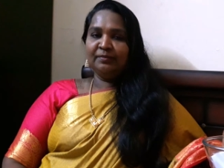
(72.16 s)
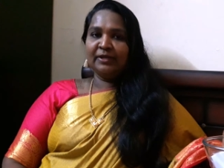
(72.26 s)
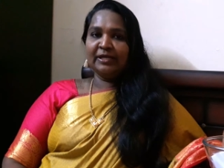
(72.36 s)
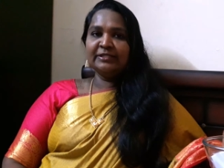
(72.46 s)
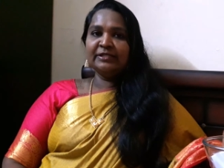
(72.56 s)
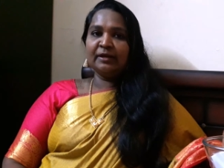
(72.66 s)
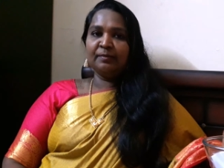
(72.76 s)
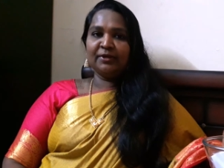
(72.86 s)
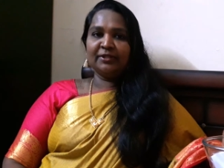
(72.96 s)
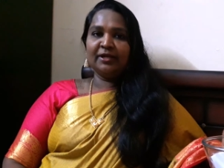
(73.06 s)
லஞ்சுக்கு
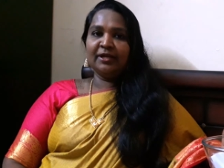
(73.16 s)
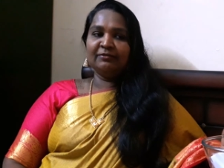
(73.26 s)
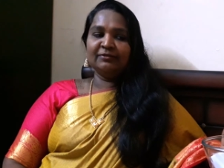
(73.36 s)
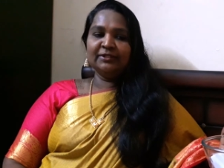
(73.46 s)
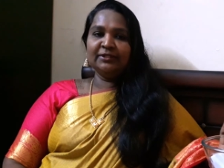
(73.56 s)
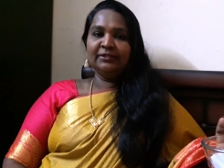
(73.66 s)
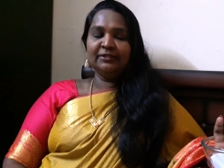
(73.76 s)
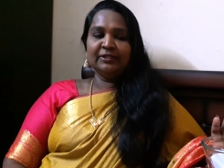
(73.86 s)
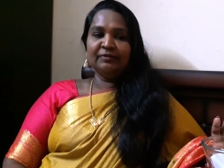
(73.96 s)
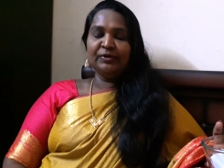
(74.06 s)
அப்புறம் தான் நான் வந்து
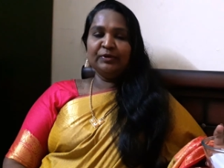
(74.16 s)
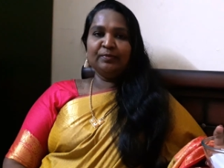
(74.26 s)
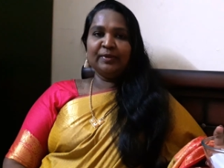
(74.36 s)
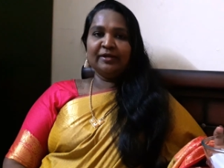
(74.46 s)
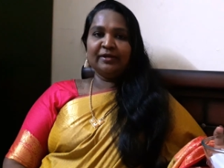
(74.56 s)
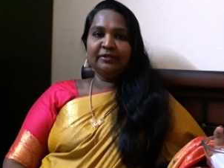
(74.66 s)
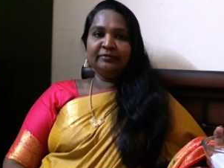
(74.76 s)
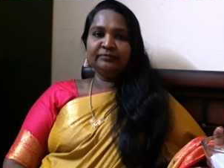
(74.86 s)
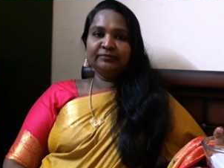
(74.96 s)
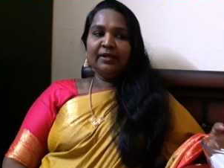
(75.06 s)
இந்த வீடியோ பண்ணுறேன்
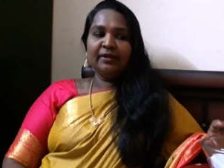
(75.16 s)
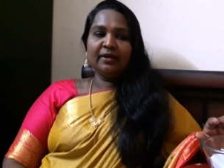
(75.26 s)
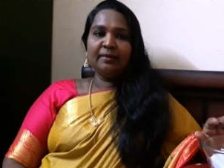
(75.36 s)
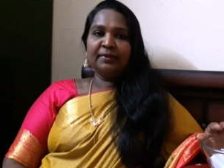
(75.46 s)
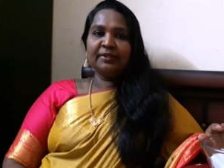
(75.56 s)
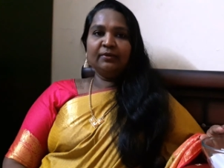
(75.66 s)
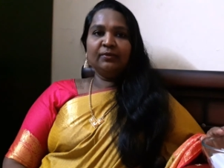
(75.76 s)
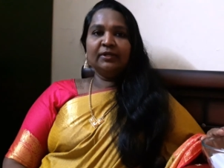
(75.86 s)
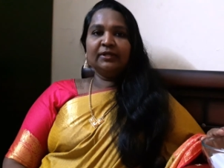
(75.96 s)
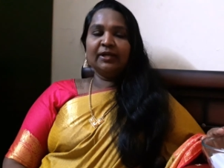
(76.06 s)
ஏன்னா அப்போ தான்
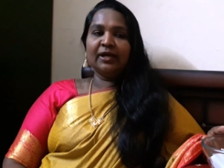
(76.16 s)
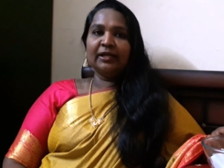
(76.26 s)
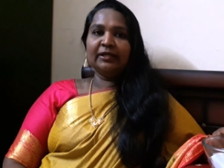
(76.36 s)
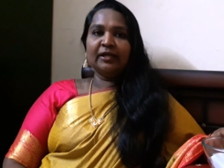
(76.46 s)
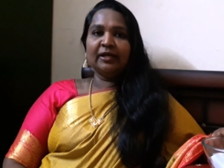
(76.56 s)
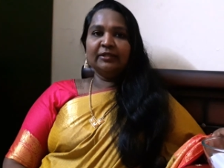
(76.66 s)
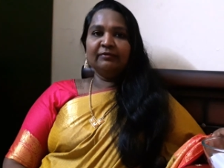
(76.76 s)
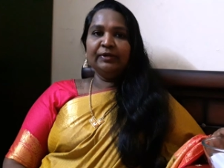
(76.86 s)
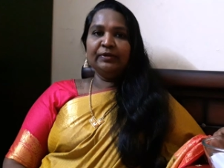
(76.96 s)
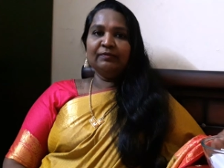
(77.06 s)
உங்களுக்கு நாளைக்கு நான்
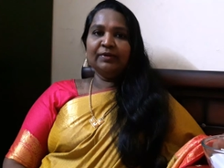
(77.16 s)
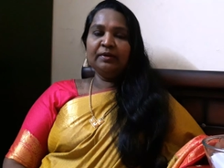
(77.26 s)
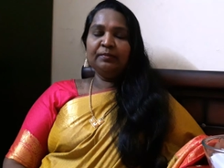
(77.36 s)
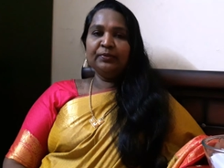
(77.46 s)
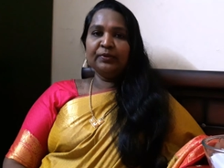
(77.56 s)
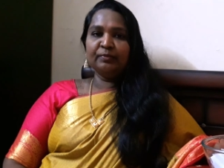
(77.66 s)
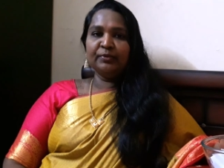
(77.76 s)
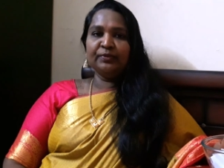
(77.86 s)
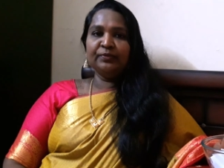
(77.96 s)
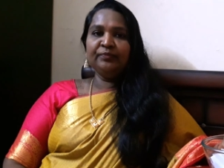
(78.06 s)
இந்த வீடியோவை போட
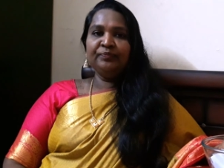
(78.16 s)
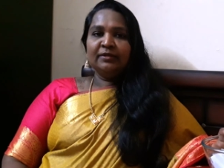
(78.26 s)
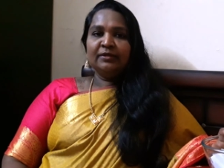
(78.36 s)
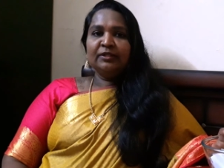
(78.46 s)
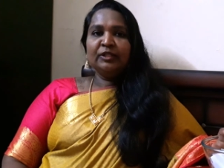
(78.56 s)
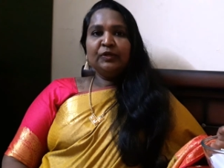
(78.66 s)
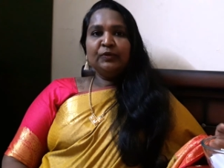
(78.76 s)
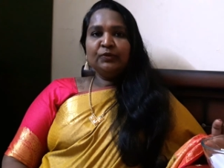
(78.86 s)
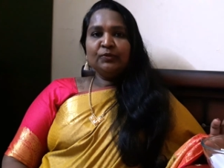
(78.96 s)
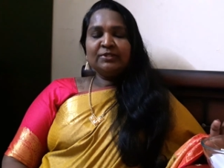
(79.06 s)
முடியும் இந்த
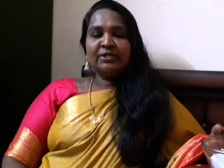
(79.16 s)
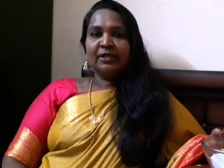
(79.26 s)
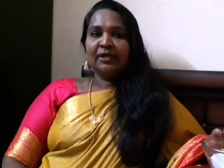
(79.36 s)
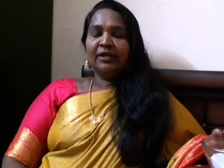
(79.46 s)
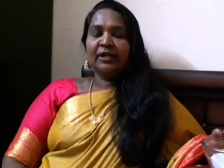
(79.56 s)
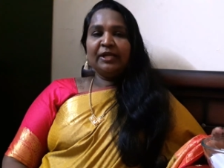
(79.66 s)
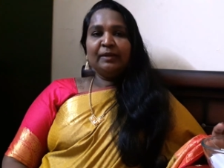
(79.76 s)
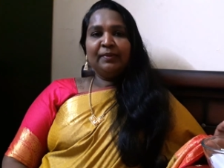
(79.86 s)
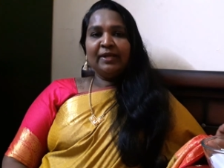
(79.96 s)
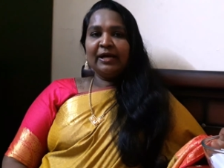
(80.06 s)
யூடியூப் சேனல் நான்
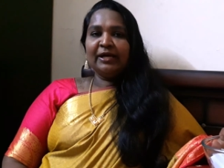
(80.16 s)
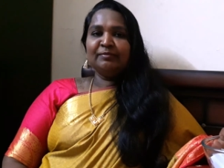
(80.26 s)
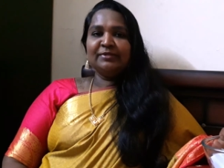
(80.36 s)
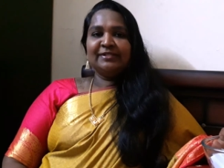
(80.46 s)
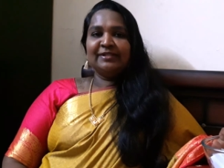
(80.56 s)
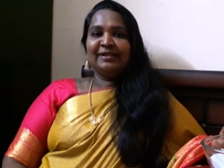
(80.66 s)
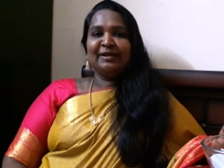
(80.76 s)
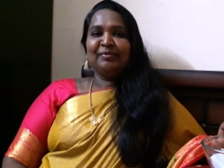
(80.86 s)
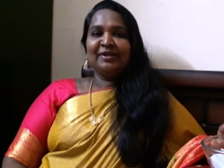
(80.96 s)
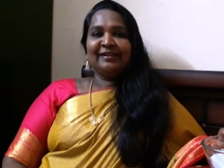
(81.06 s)
எப்படி ஆரம்பித்தேன்
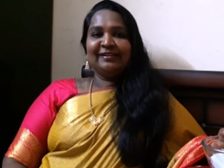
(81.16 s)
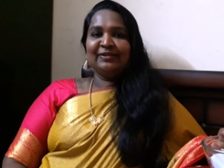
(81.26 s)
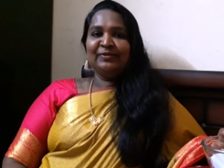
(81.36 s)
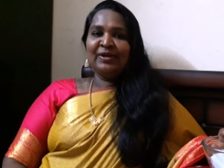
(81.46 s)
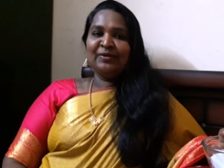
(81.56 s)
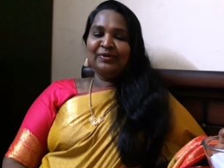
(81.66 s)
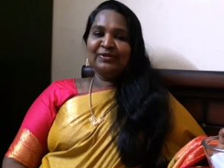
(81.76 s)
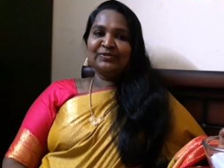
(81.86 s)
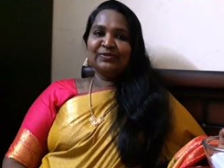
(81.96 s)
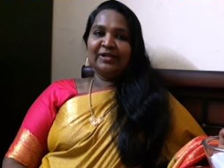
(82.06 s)
அப்படின்றதையும் நான்
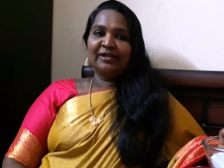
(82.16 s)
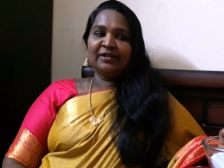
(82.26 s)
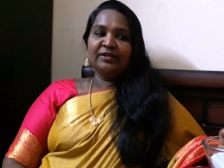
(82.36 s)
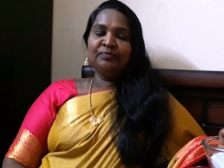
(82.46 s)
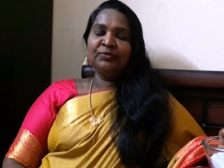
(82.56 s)
உங்களுக்கு சொல்லிடுறேன்